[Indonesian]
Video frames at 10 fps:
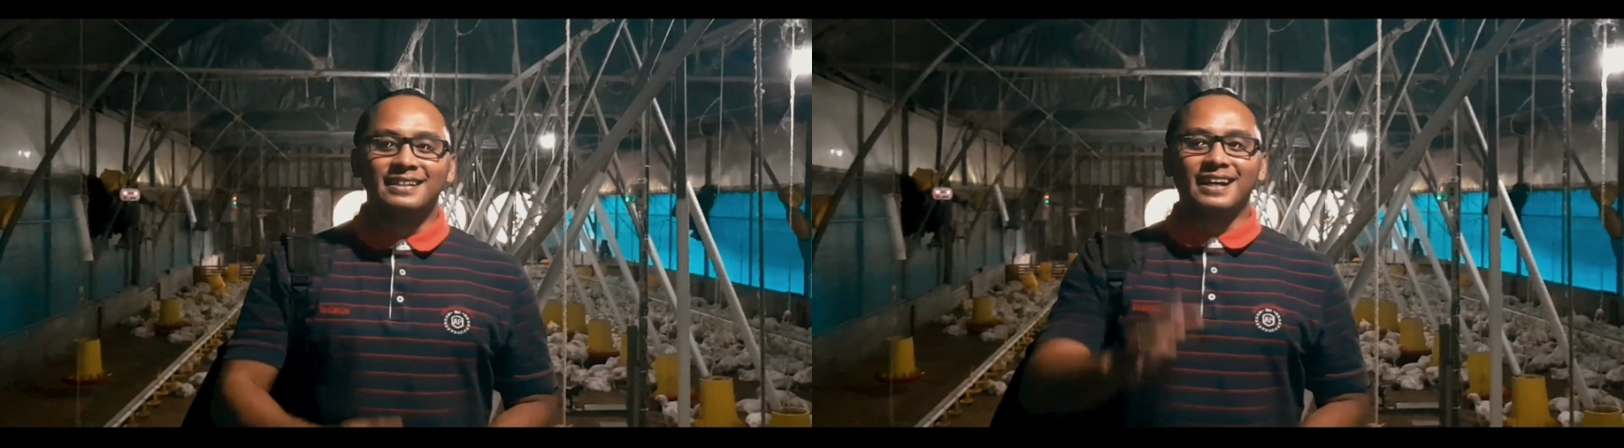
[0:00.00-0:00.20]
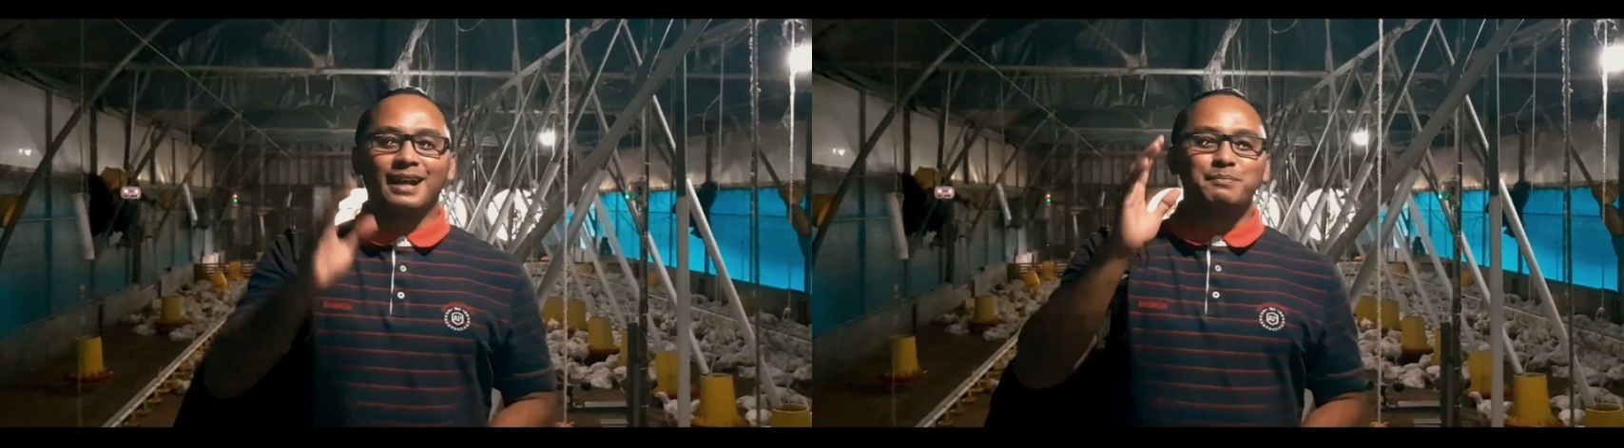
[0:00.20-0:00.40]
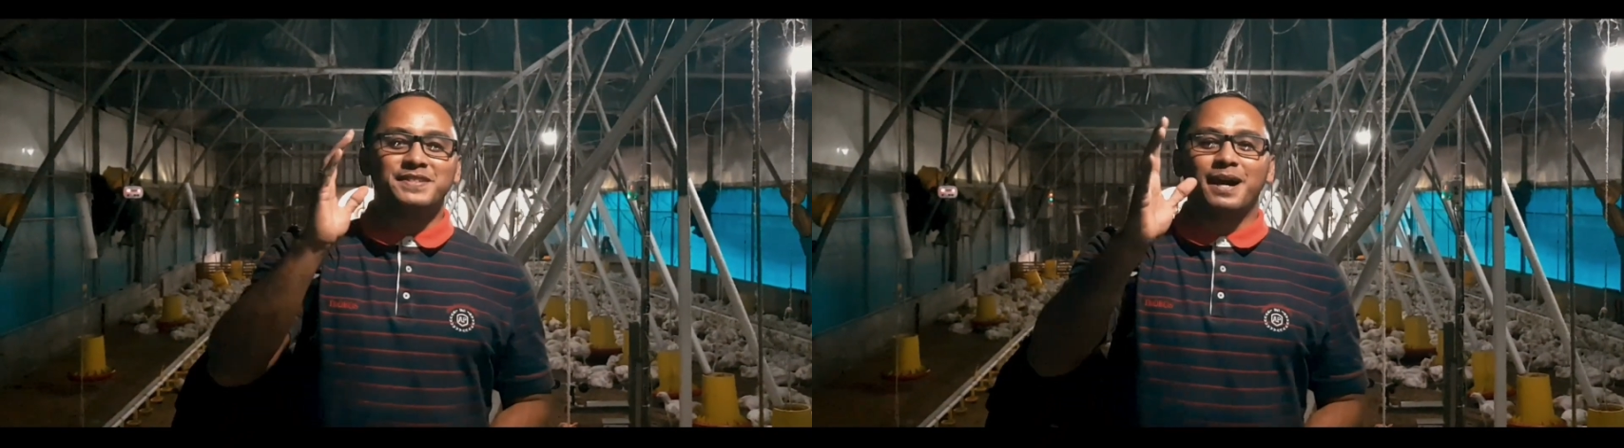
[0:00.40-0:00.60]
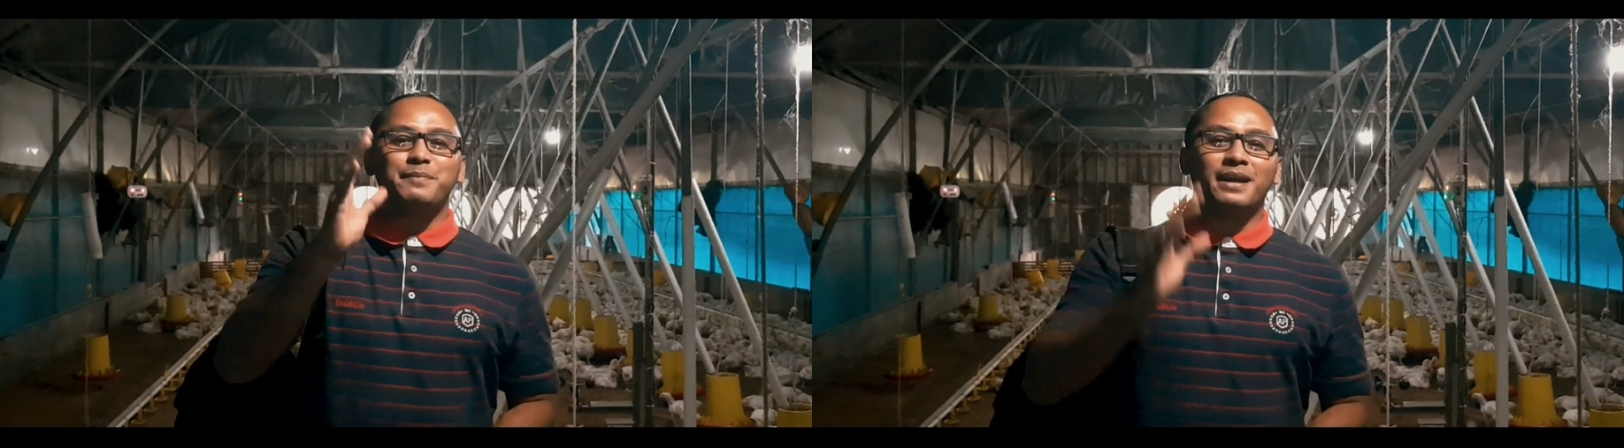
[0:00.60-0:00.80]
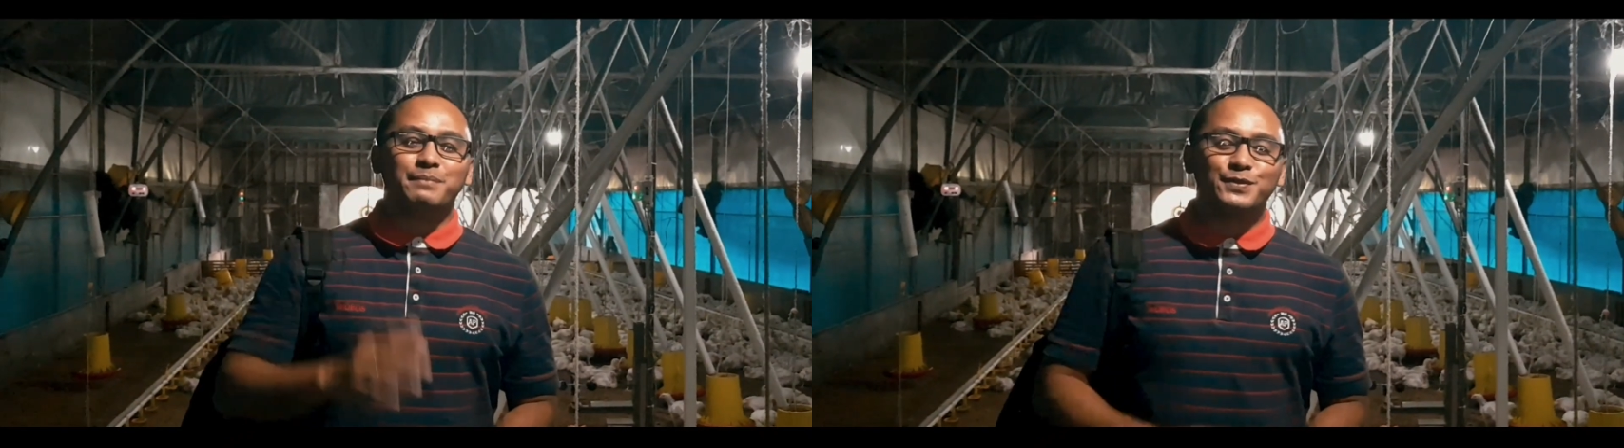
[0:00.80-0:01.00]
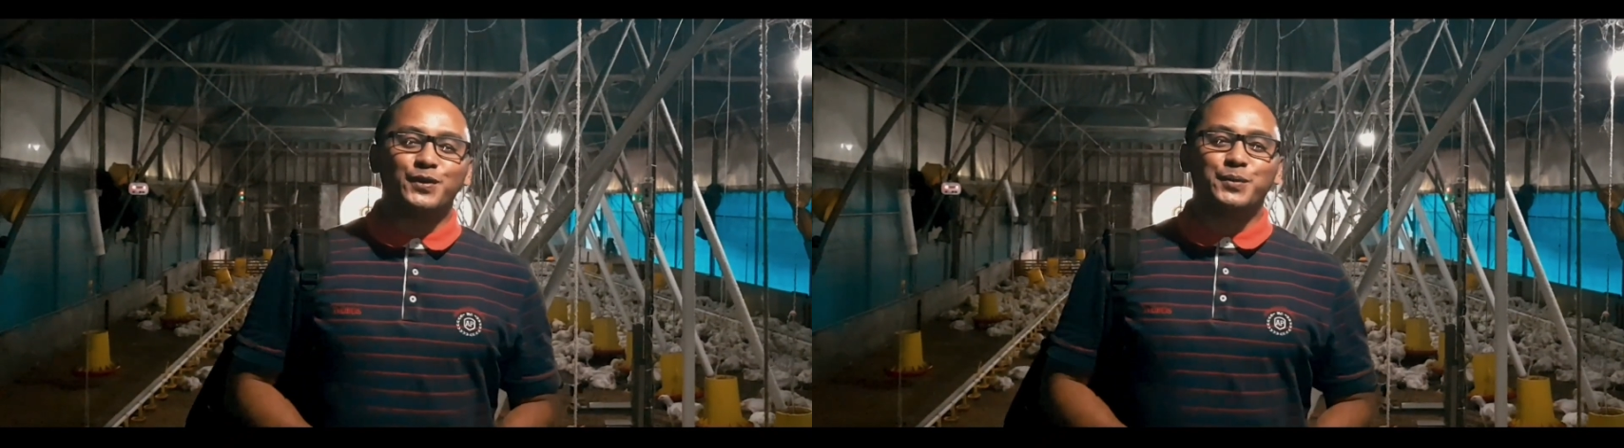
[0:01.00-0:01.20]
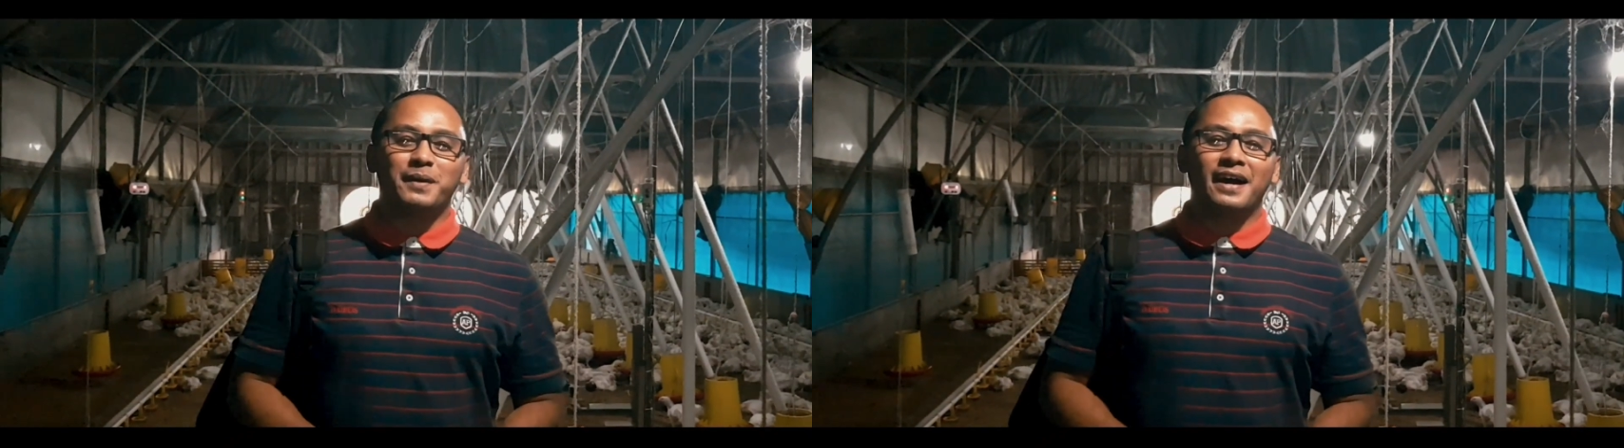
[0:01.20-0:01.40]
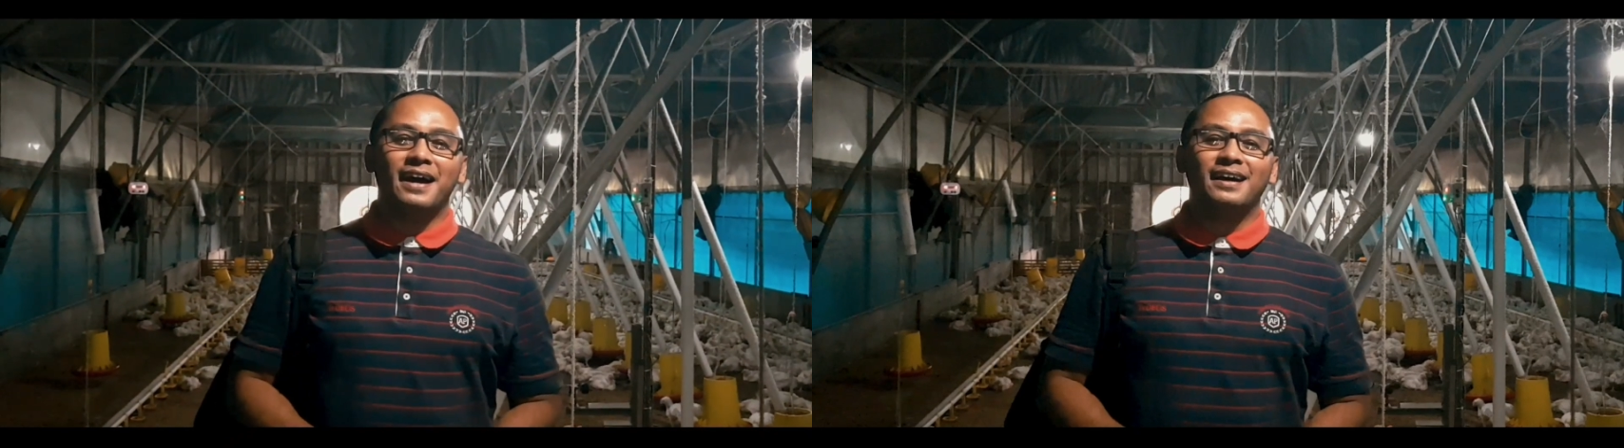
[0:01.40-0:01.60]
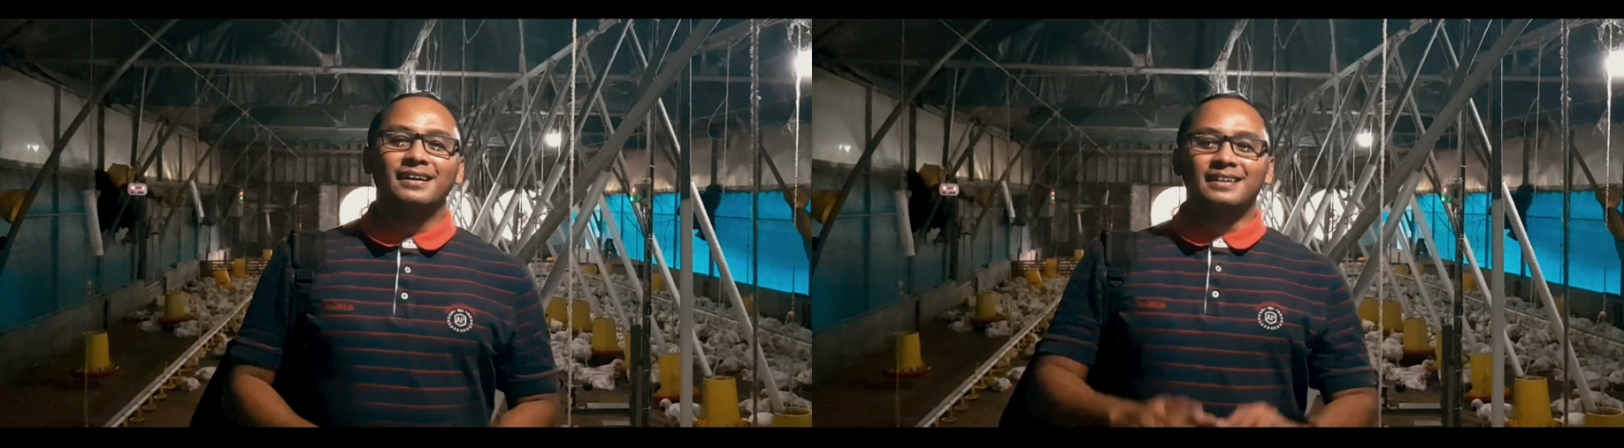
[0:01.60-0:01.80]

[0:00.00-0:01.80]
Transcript: dengan pencapaian performa